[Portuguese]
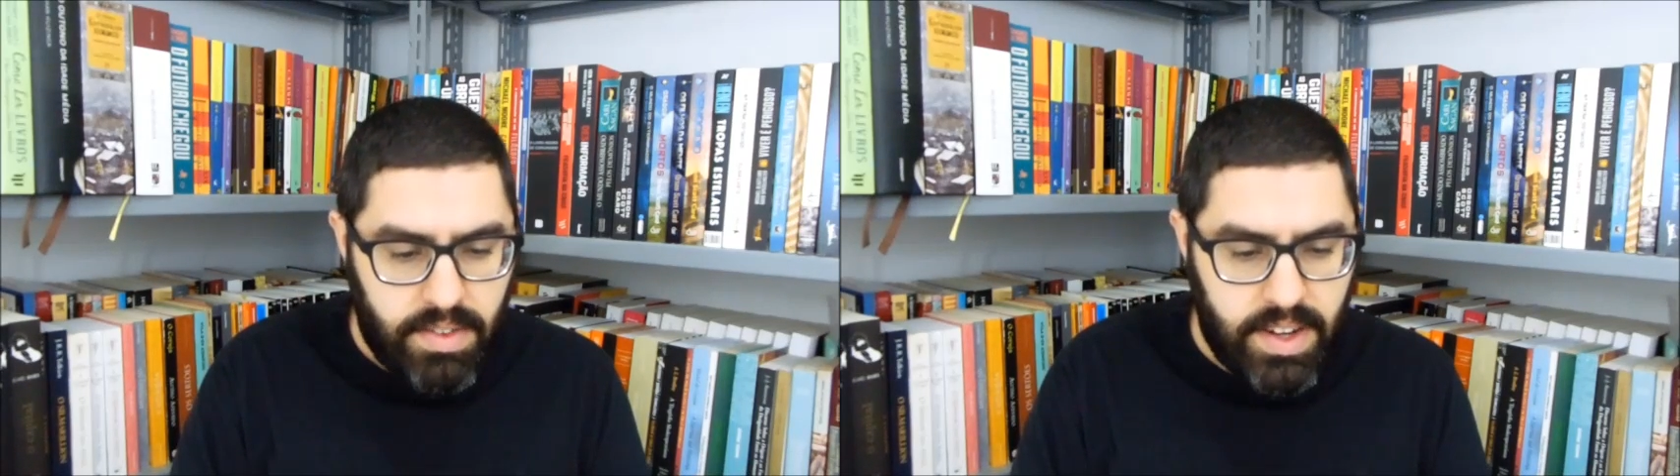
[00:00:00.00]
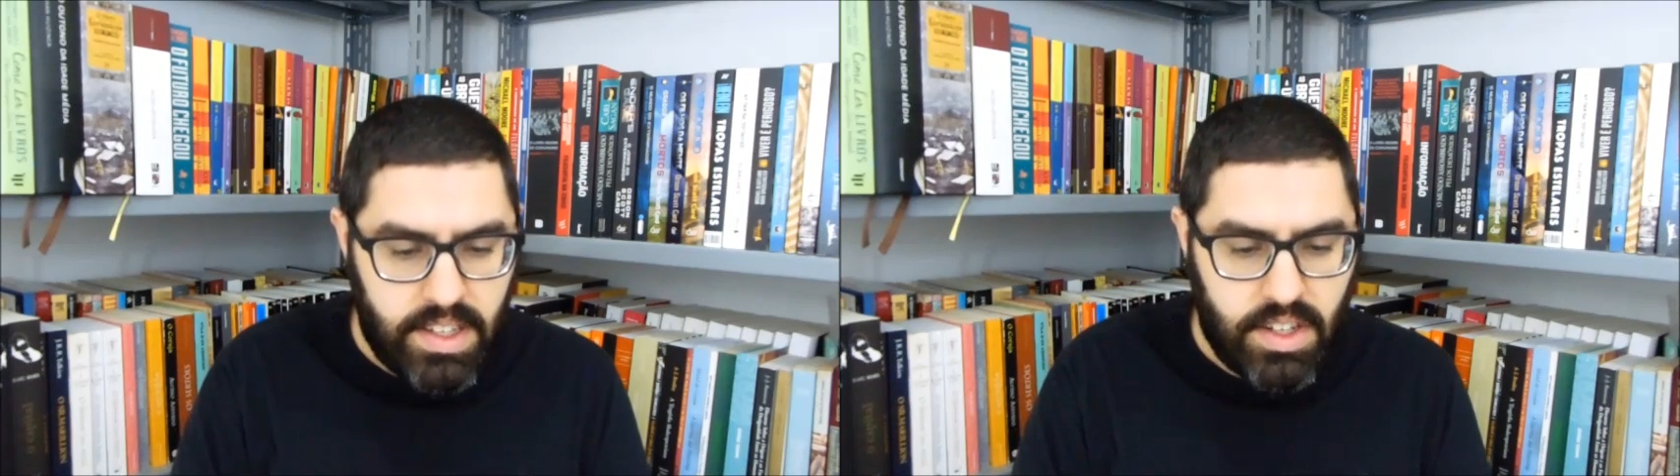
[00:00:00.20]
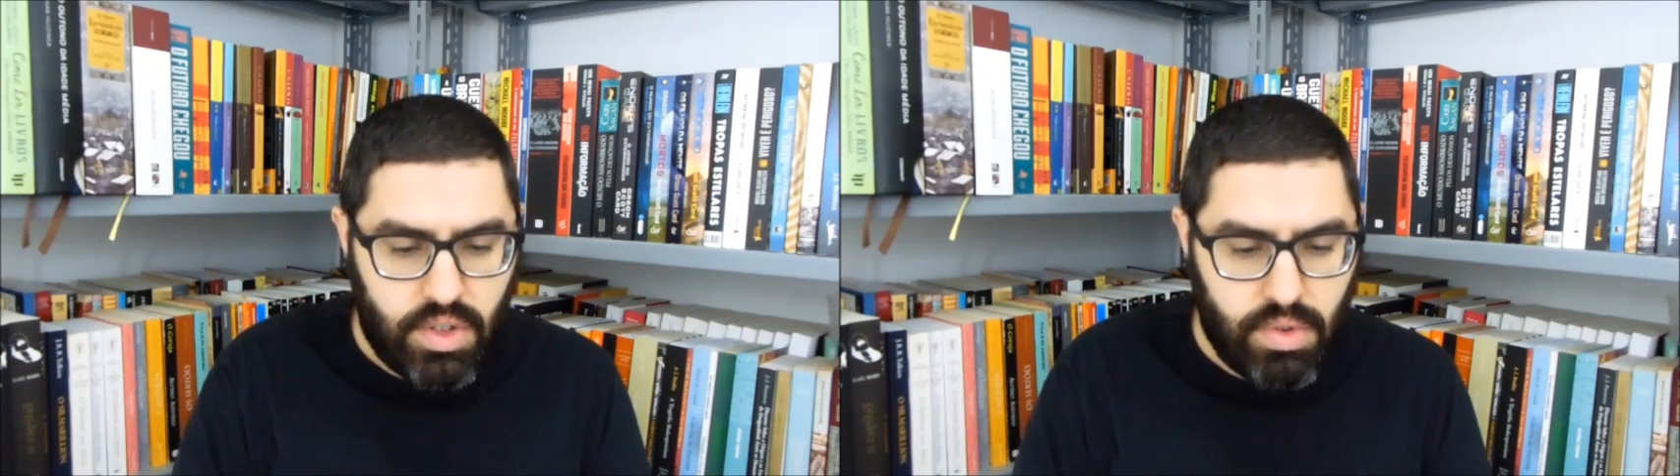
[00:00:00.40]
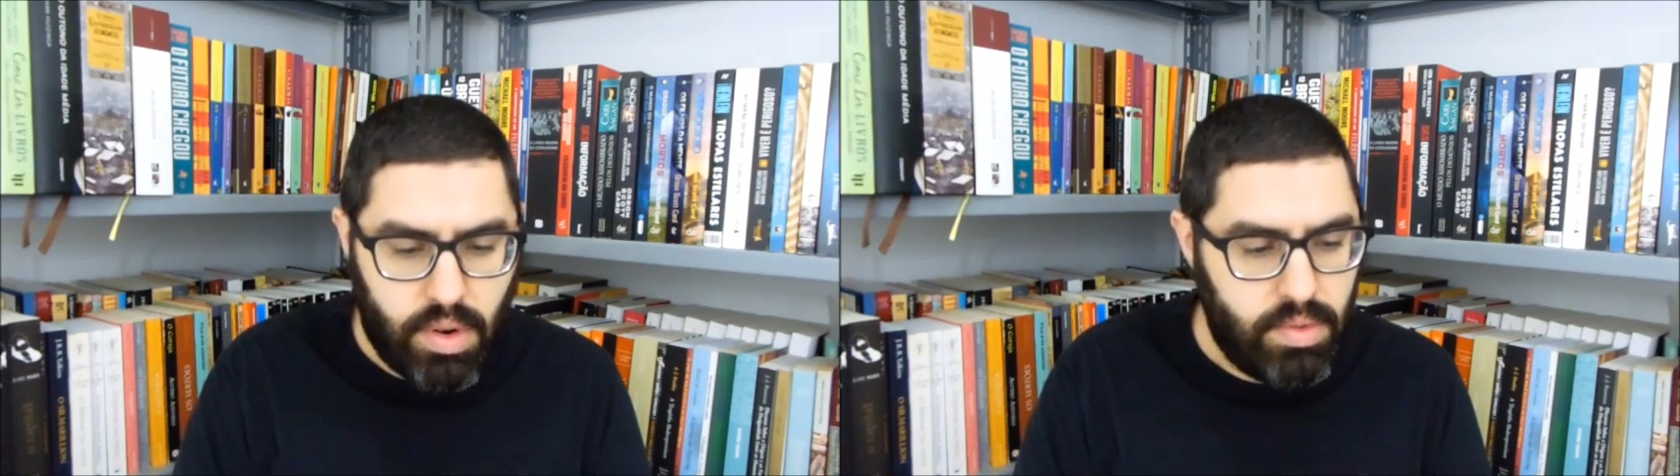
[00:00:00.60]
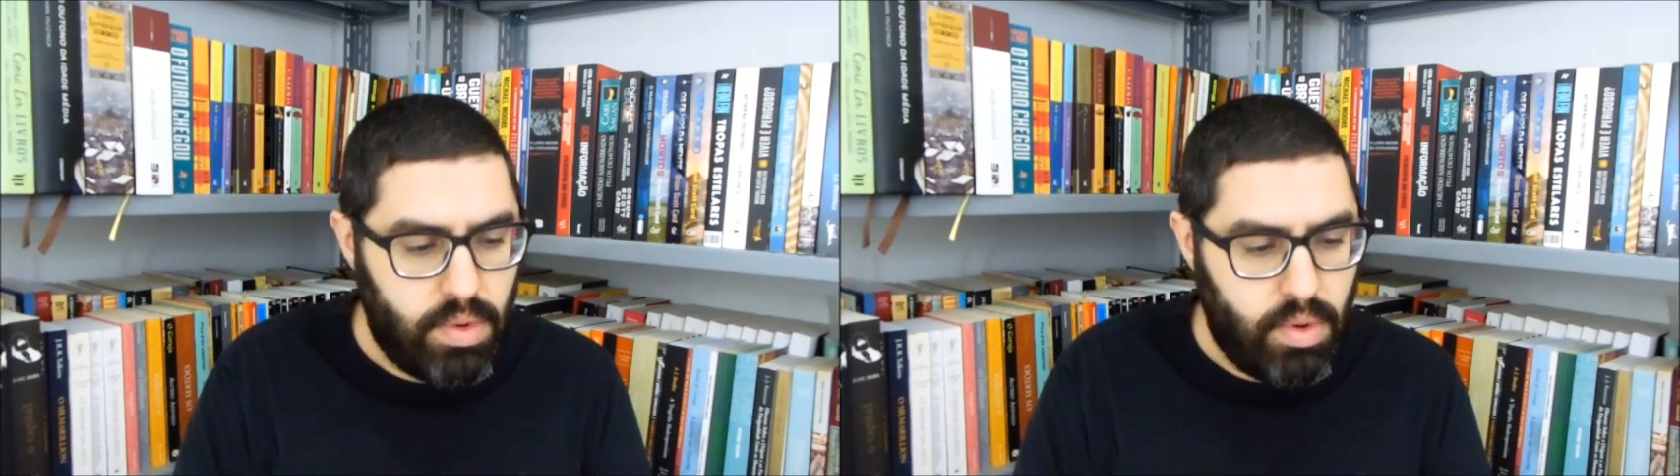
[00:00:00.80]
Friedrich
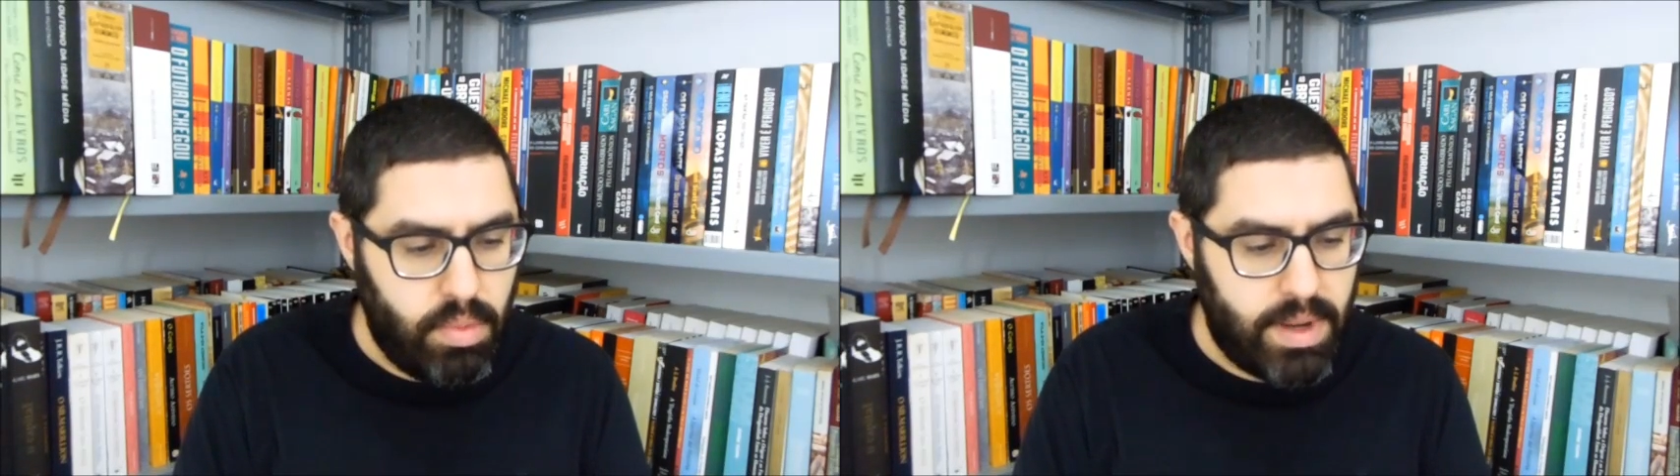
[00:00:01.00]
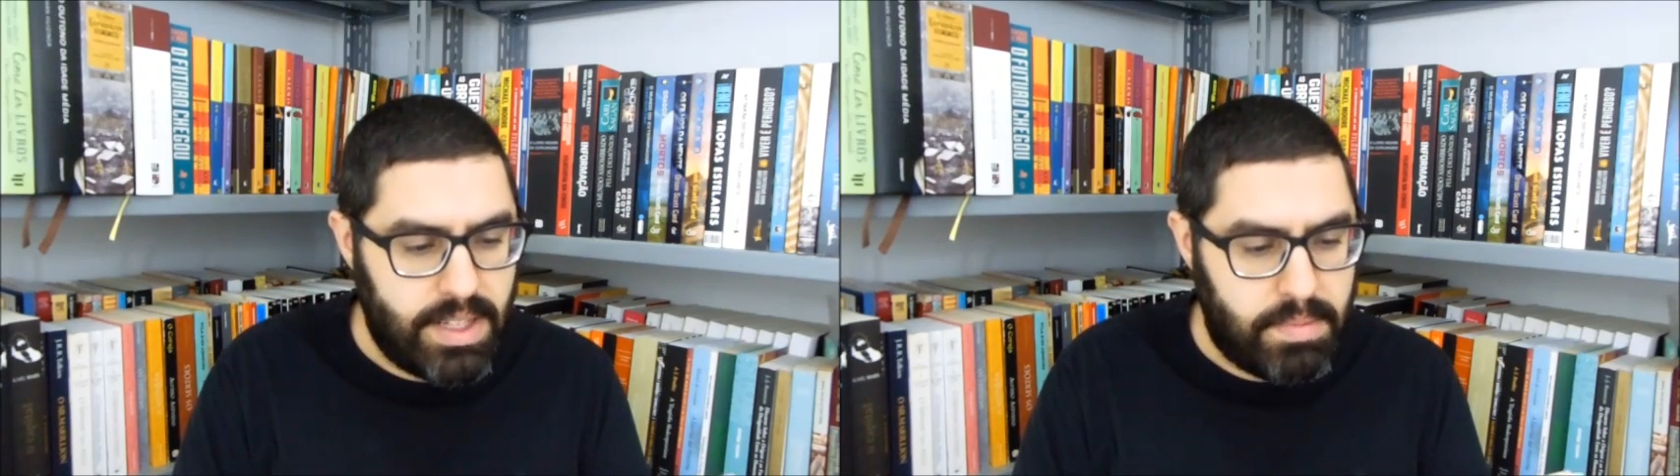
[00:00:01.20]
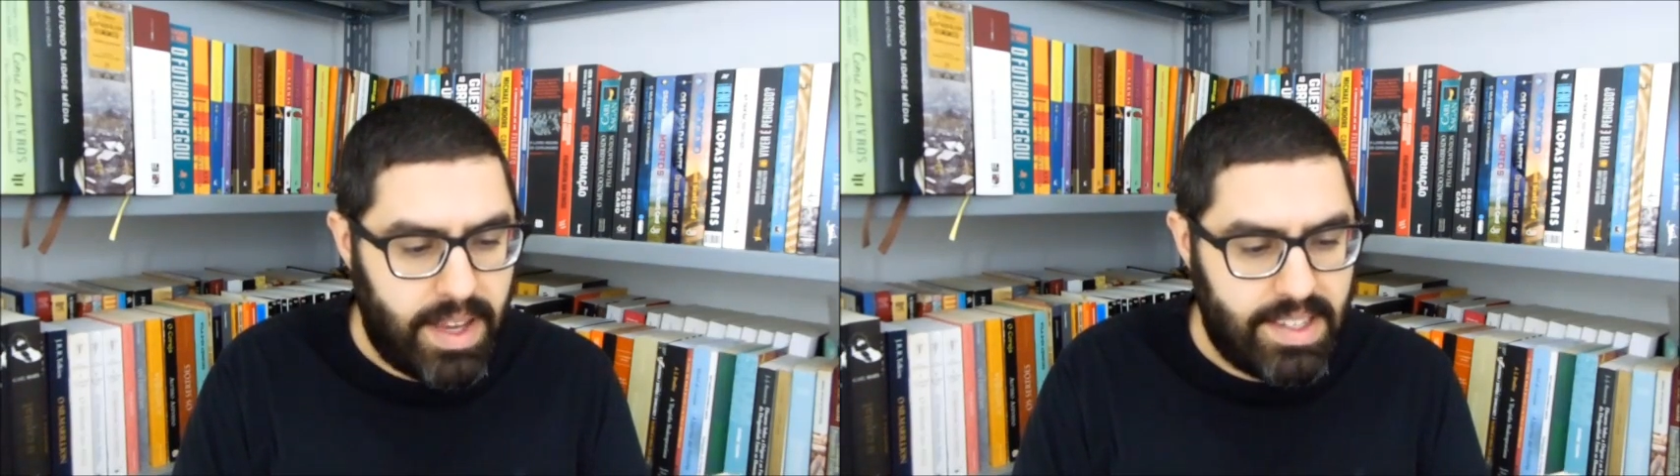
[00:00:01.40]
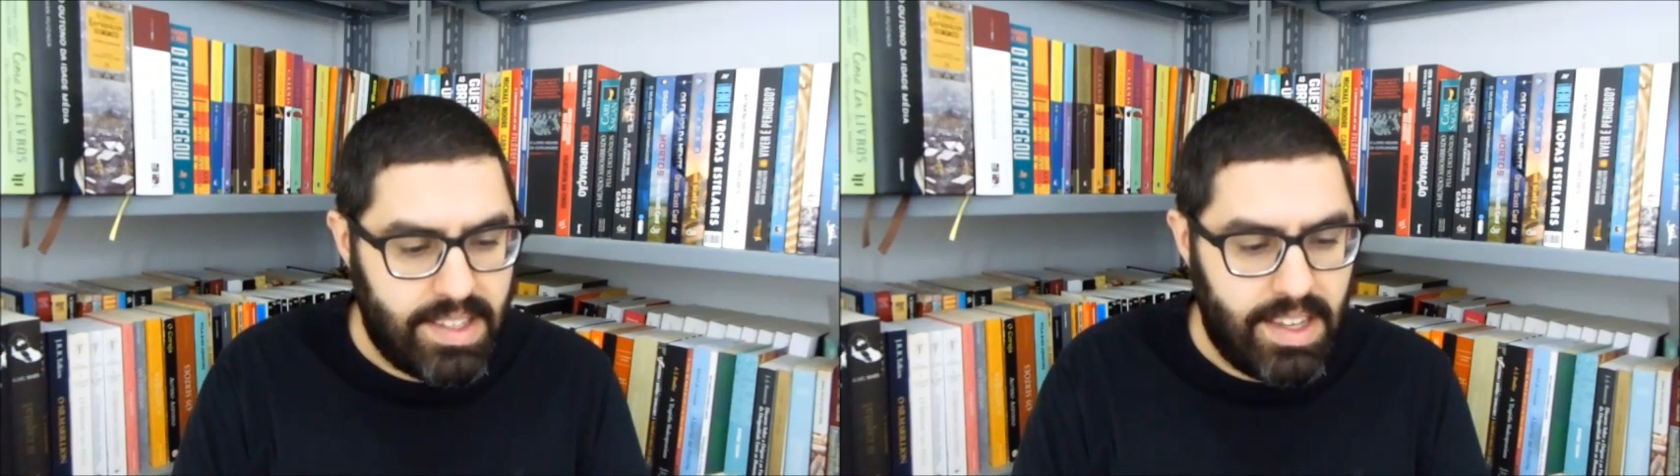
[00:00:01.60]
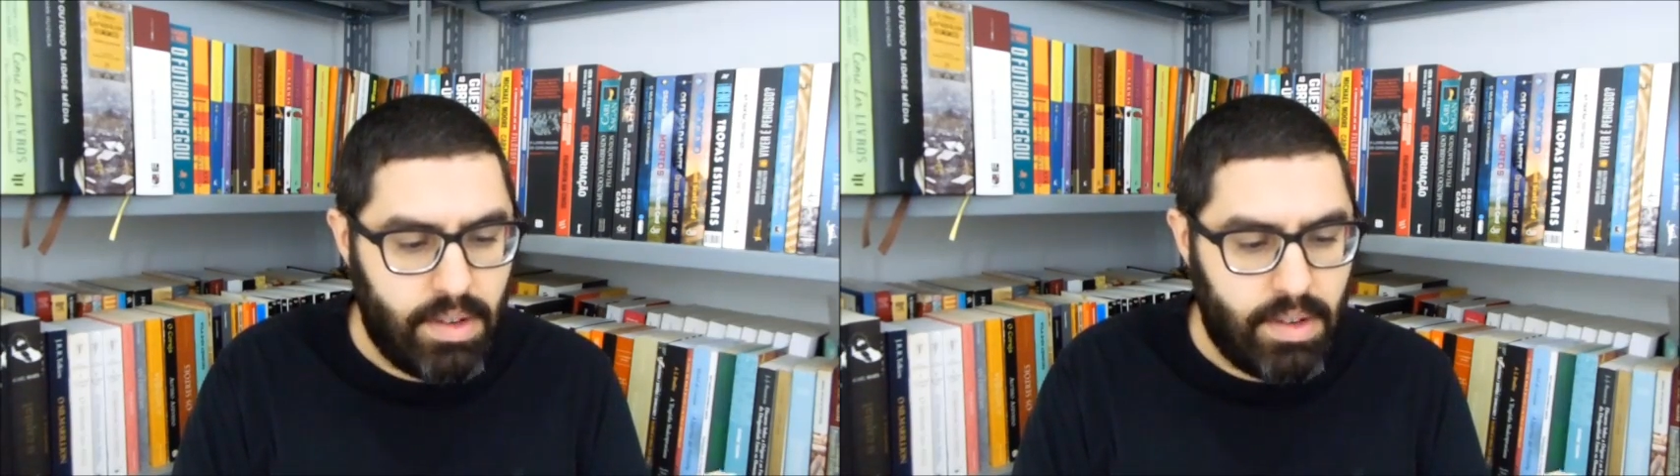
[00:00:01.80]
Schoen, uma espécie